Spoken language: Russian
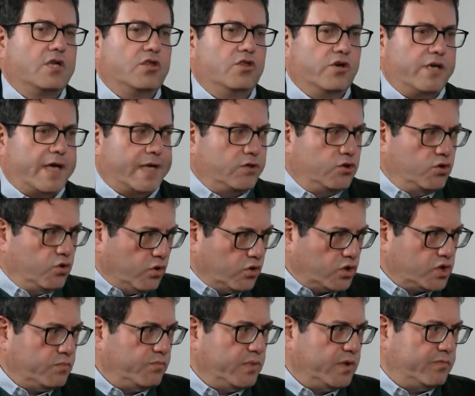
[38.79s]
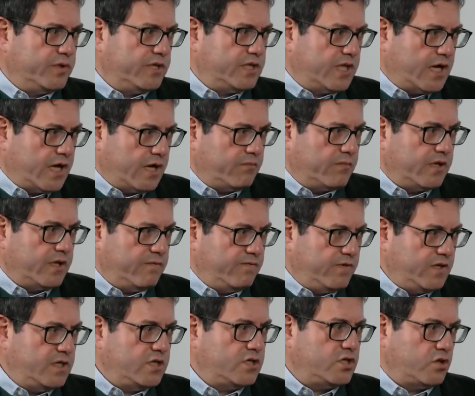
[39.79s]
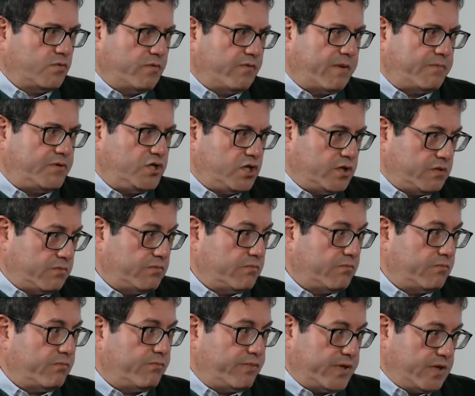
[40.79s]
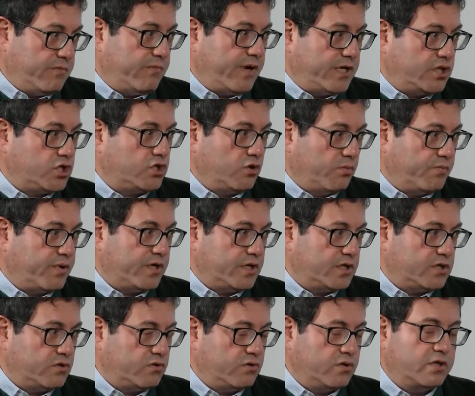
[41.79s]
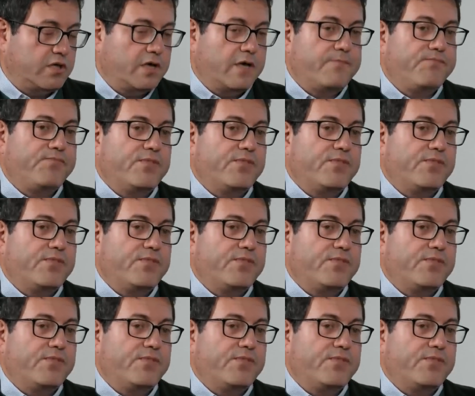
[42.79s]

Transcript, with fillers: но я должен был быть там и видеть, чтобы вообще понимать, что происходит.